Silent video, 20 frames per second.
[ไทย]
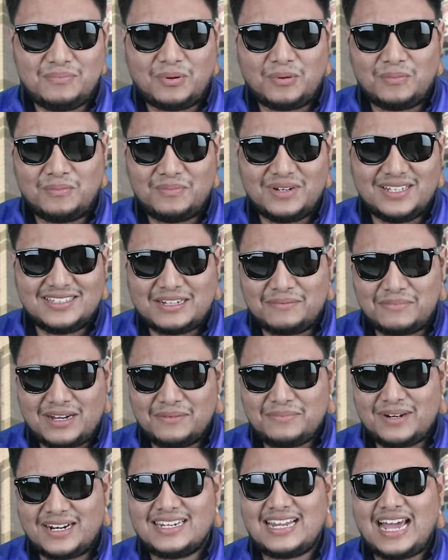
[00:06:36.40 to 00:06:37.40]
ผมไม่สามา
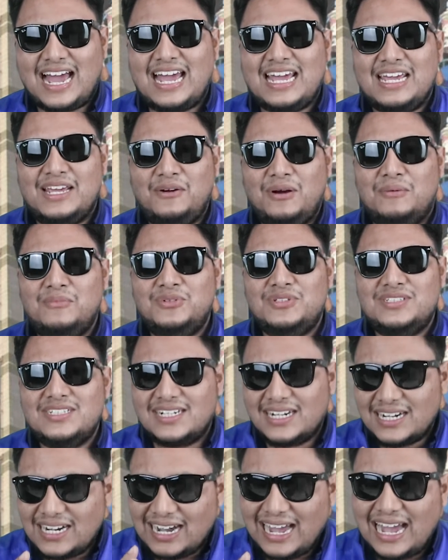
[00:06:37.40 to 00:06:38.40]
รถบรรยายความรู้สึก